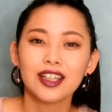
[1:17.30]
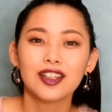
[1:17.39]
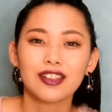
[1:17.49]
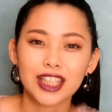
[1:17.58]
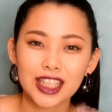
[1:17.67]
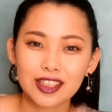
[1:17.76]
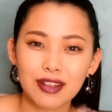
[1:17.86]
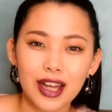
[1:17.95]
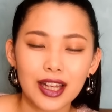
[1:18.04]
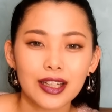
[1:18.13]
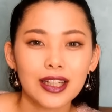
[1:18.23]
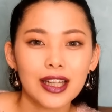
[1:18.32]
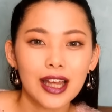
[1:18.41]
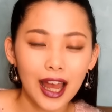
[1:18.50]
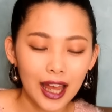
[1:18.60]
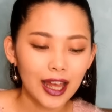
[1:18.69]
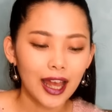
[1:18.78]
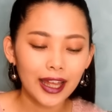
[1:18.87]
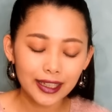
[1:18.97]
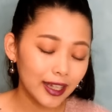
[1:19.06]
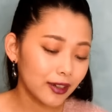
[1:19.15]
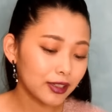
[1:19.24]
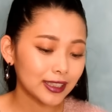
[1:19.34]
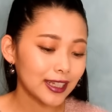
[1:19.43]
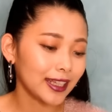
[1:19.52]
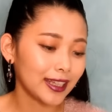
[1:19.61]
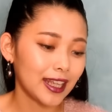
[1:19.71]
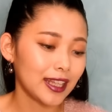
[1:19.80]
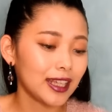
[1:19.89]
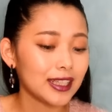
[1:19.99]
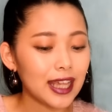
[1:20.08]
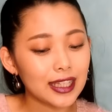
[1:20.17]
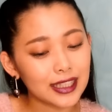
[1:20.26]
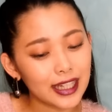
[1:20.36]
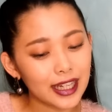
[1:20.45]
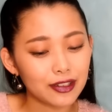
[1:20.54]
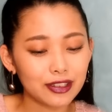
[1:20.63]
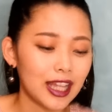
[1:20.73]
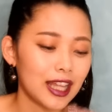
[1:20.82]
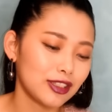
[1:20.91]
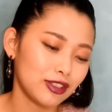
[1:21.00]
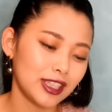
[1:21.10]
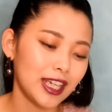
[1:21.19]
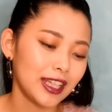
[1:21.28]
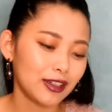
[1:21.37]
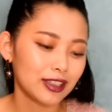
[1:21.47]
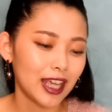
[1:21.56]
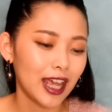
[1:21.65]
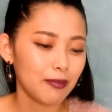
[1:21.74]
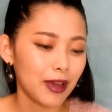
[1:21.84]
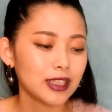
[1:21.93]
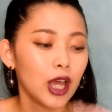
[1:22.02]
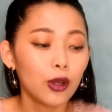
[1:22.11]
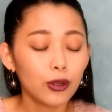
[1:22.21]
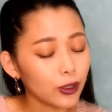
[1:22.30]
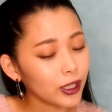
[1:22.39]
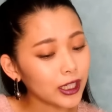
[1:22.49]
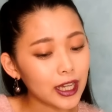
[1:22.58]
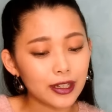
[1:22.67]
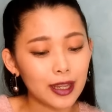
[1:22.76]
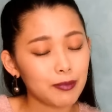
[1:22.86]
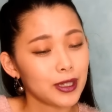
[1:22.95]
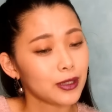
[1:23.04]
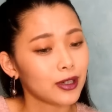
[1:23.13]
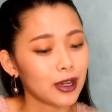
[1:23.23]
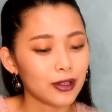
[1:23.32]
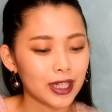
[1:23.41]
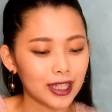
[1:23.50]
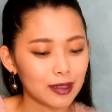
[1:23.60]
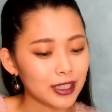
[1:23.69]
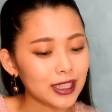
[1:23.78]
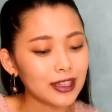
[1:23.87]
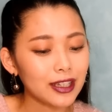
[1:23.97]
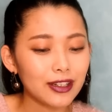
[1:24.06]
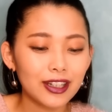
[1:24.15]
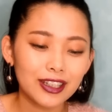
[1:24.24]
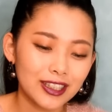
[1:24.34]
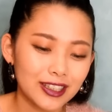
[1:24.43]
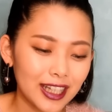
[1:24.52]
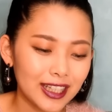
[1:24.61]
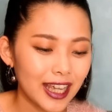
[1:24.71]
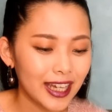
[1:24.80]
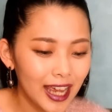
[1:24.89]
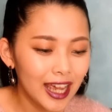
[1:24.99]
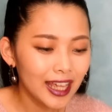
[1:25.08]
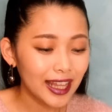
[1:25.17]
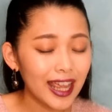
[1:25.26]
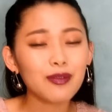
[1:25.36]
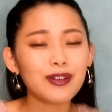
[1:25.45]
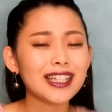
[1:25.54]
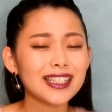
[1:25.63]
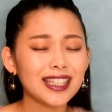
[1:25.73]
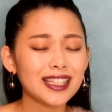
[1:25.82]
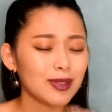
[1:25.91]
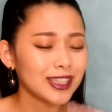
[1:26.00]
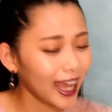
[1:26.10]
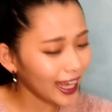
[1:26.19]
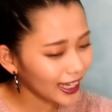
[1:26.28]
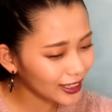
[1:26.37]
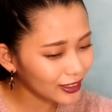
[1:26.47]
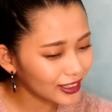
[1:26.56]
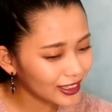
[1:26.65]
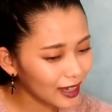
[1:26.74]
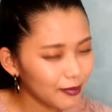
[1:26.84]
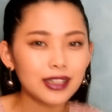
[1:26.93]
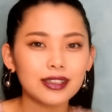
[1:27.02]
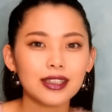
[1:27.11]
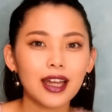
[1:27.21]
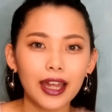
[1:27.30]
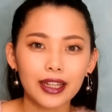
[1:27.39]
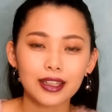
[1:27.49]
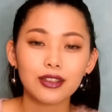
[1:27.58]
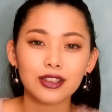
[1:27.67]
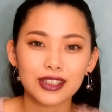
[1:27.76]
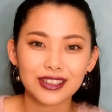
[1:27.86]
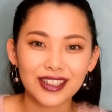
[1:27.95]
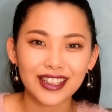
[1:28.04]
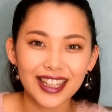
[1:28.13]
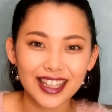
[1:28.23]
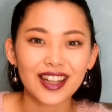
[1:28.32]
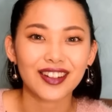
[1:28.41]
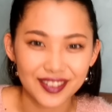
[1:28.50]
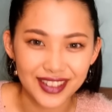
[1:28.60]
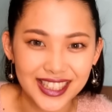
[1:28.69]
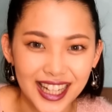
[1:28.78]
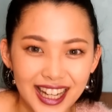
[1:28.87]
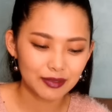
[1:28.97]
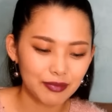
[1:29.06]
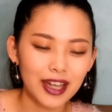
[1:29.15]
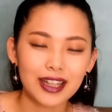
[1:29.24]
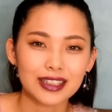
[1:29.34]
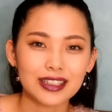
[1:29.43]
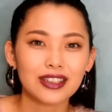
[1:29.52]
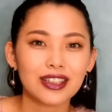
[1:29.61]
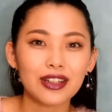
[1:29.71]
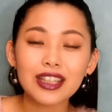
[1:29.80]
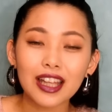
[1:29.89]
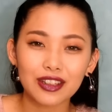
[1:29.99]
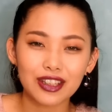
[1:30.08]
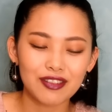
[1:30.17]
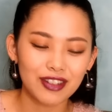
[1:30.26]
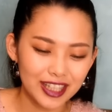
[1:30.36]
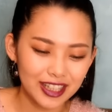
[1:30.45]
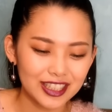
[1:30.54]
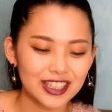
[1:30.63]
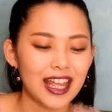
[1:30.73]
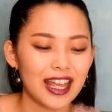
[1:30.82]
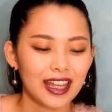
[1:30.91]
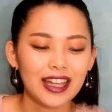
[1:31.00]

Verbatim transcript: 私ははいではこちら1点で3132円でございます不良品以外の返品交換を受けできませんのでご了承ください大変お待たせいたしましたありがとうございますはいとずっとやっておりましたまあそんなことはどうでもいいとして